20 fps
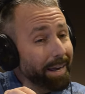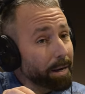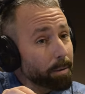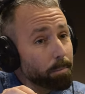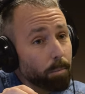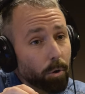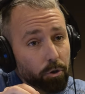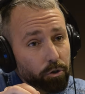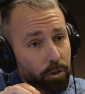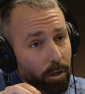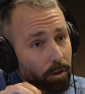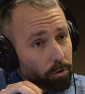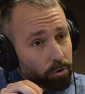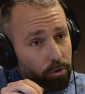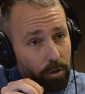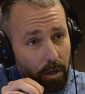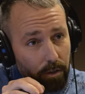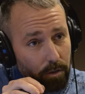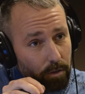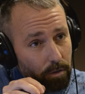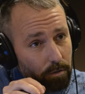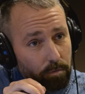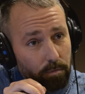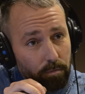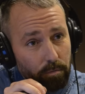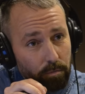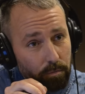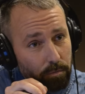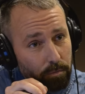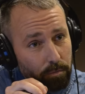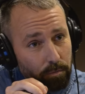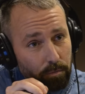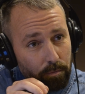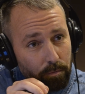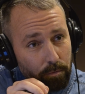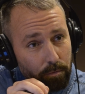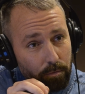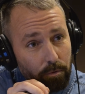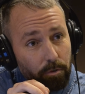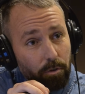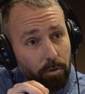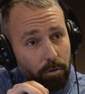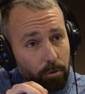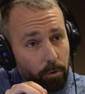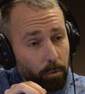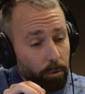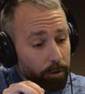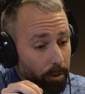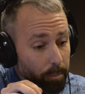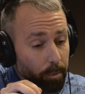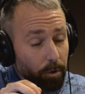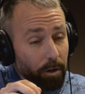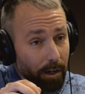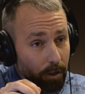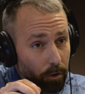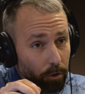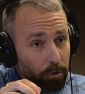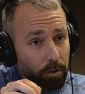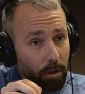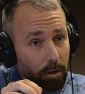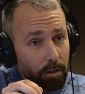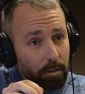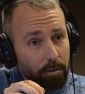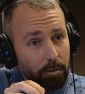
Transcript: Hermosa Rosario. Muchísimo. ¿No? ¿Estuviste por la costa